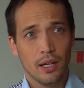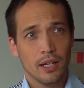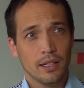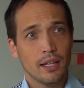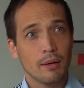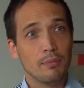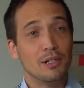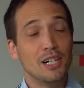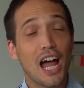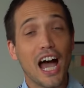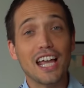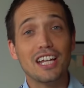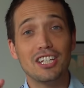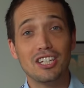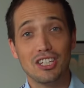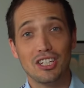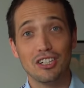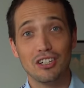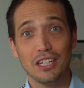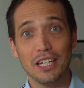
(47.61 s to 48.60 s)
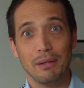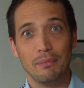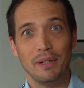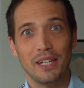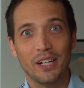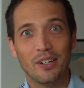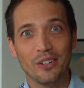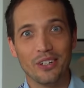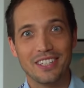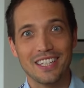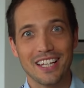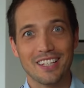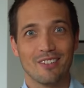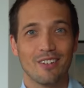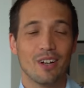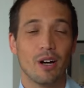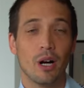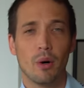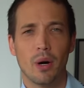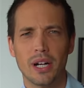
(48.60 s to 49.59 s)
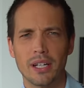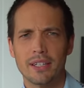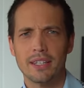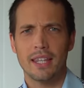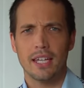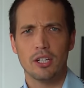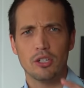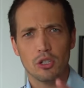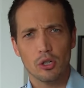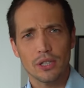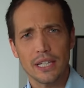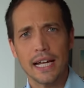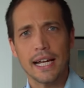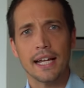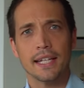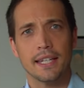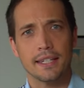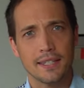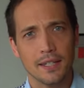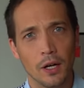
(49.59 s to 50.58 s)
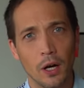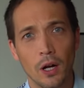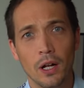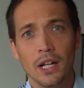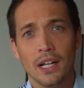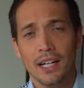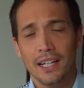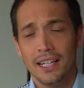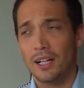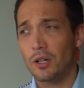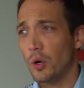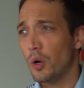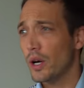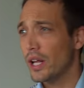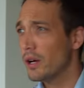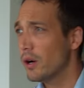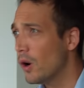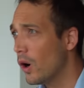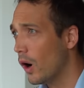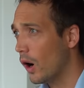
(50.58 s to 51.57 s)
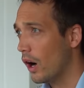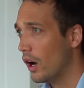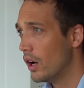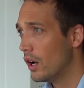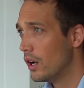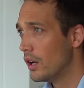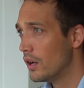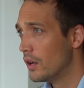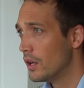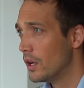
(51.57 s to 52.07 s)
多分来週にビデオの撮影が終わるっていう状態なんですよでこれを